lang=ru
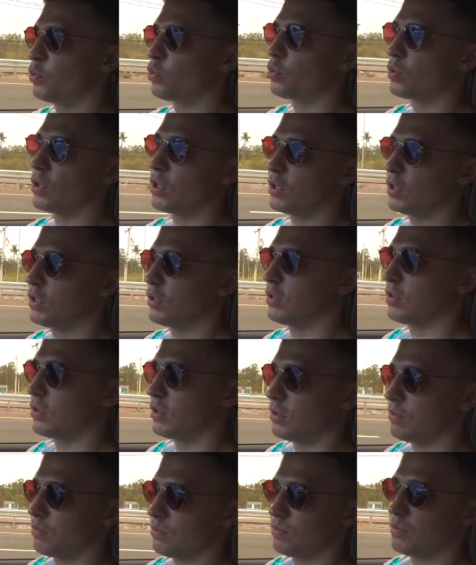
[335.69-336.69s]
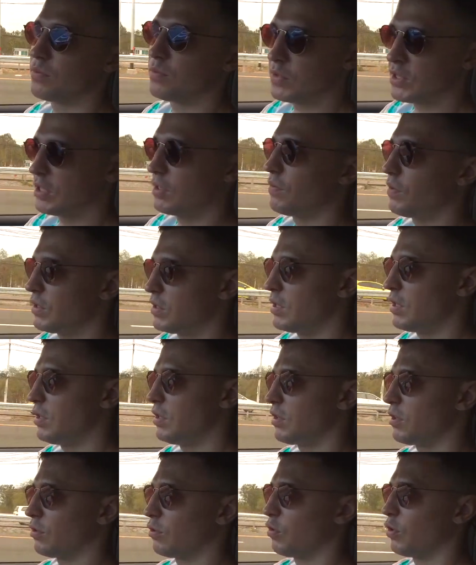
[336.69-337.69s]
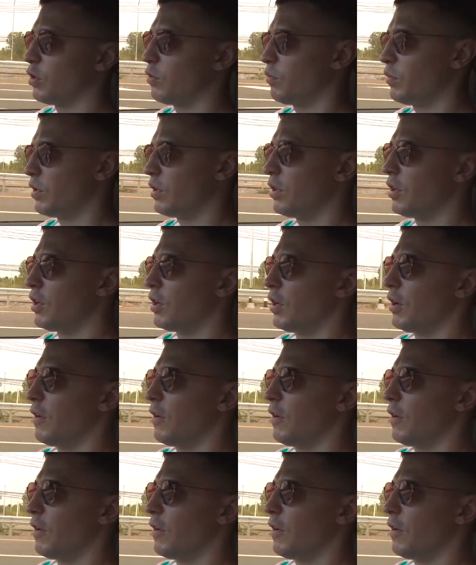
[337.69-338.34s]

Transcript: пул каких-то там заведений, которые мы